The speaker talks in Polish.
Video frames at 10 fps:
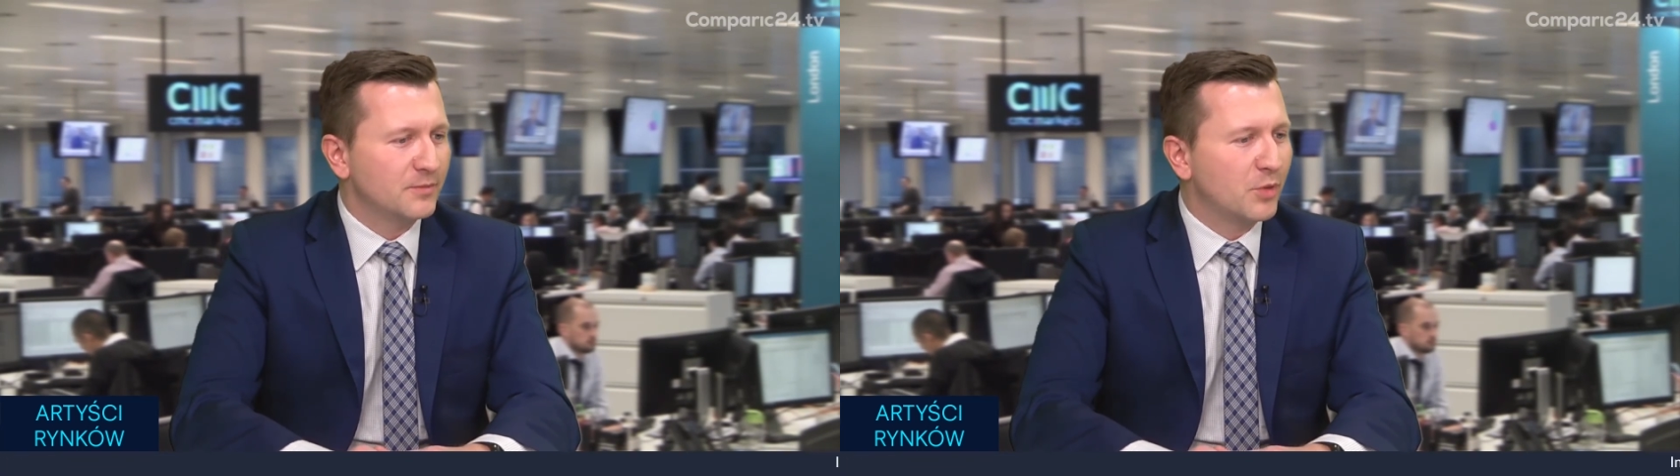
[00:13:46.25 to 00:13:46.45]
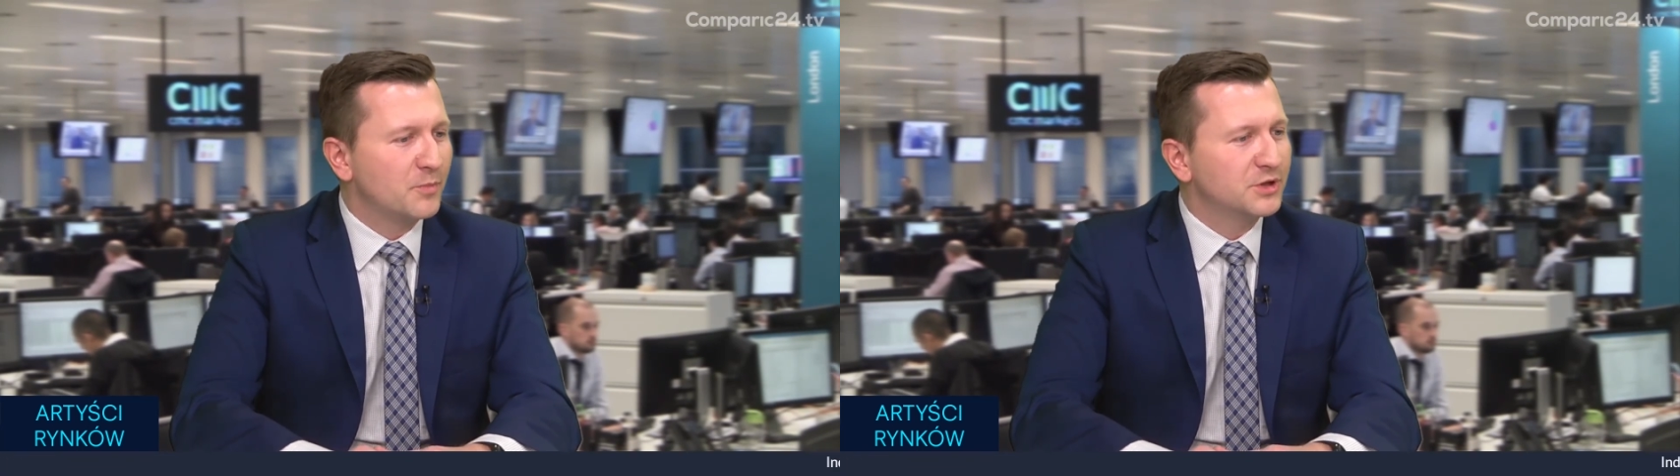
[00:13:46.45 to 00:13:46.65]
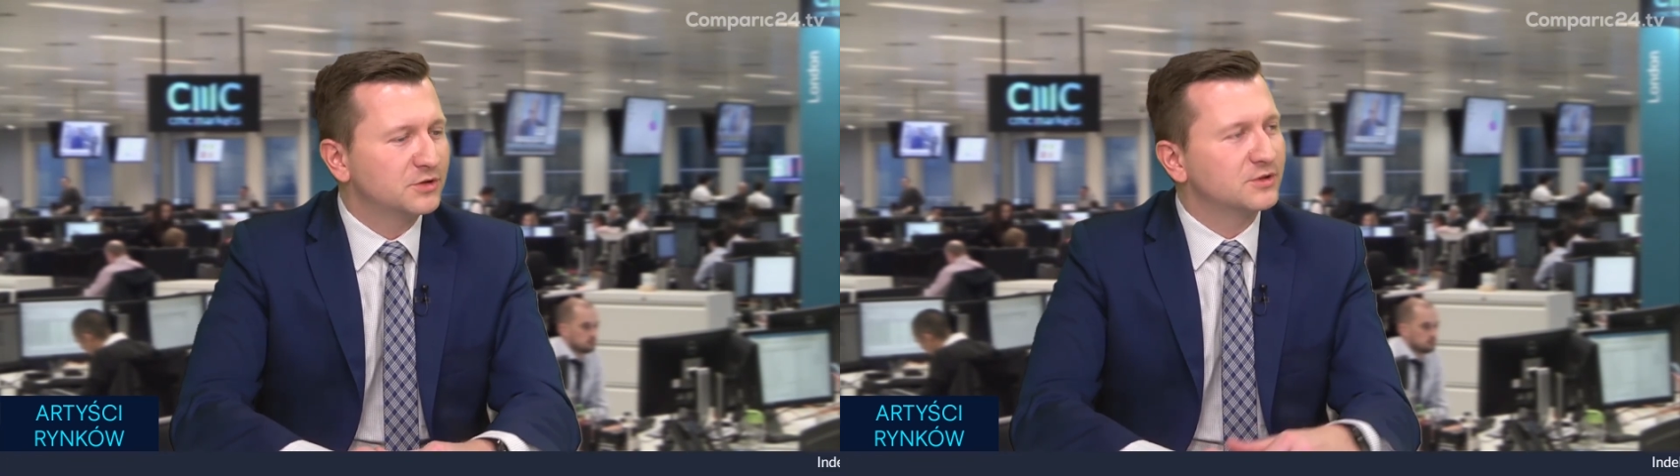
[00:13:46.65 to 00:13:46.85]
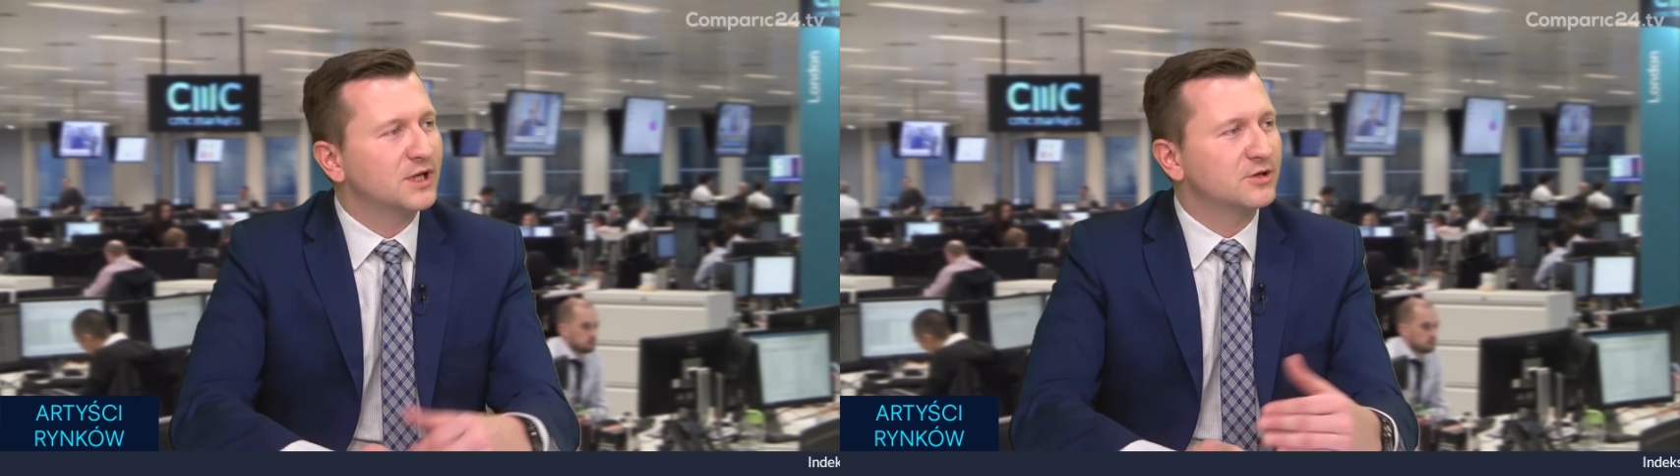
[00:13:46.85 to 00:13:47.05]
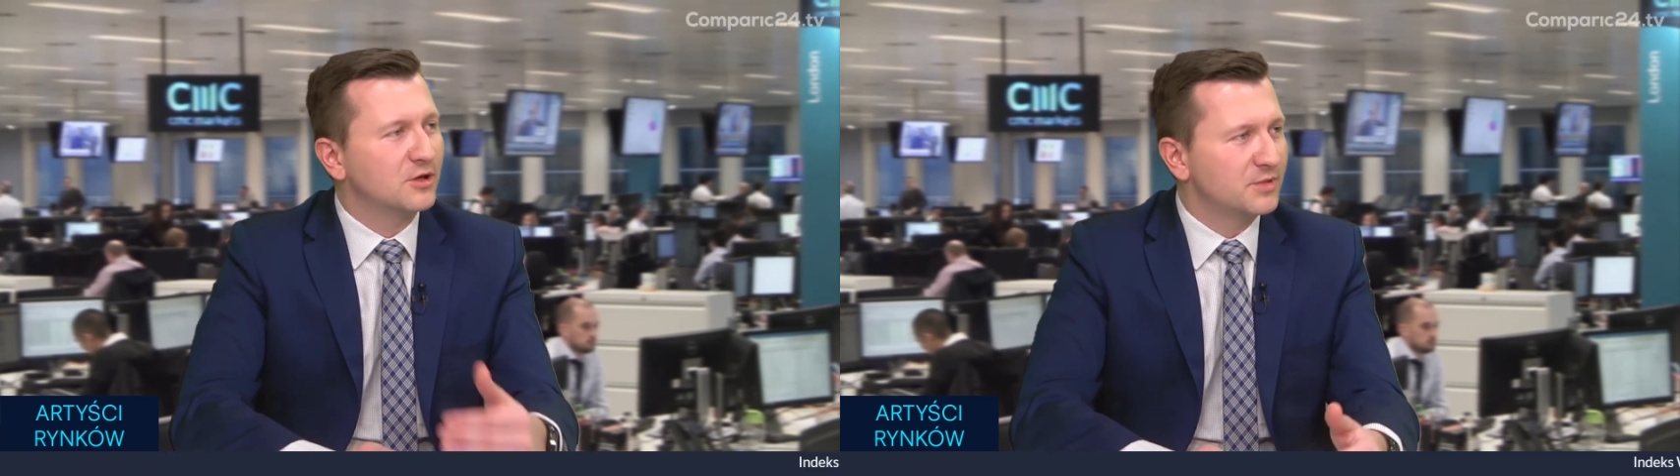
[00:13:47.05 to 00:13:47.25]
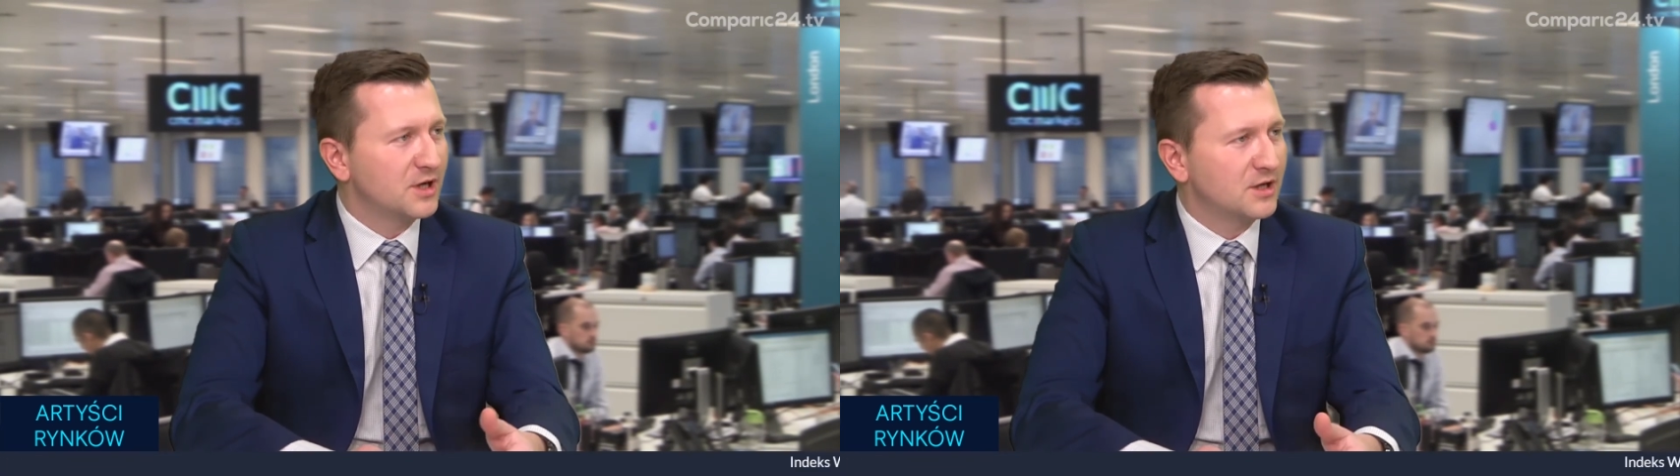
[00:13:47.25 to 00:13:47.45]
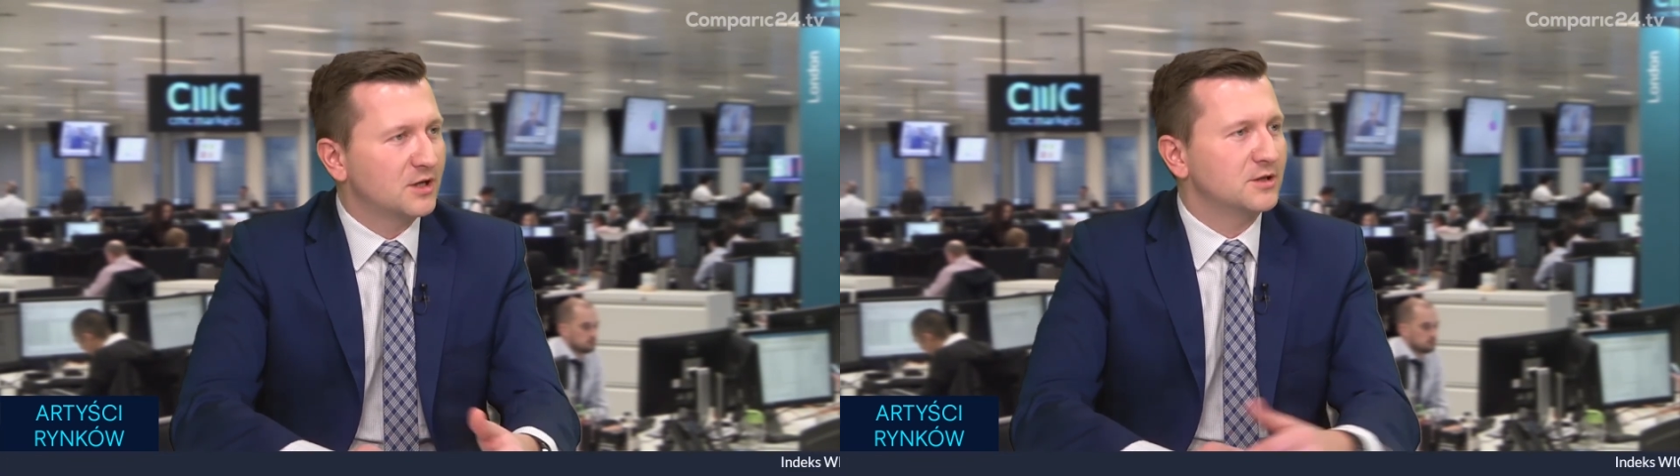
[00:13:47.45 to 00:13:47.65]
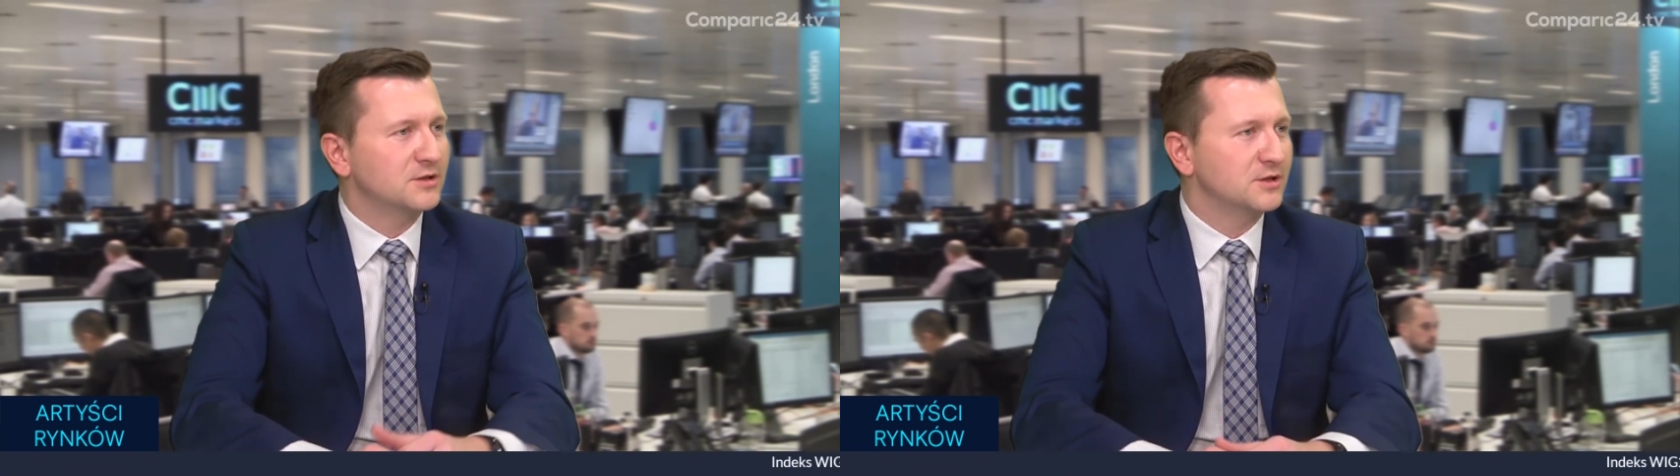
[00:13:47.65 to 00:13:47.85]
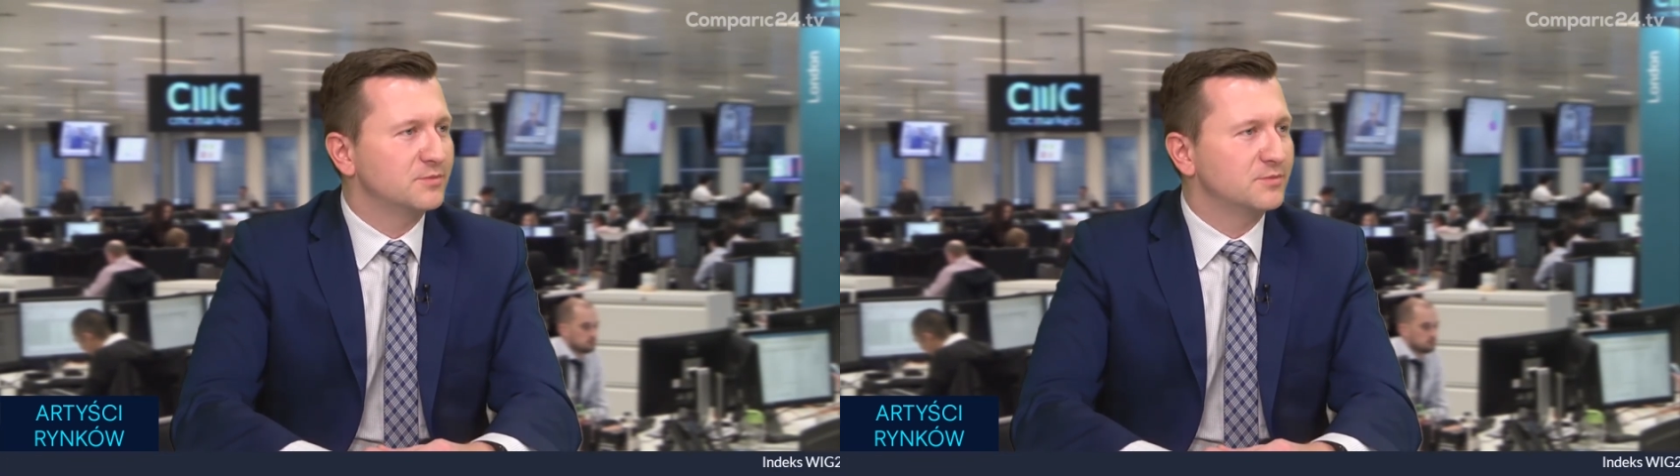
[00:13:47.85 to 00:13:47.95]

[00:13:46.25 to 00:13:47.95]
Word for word: popytu na dobra e,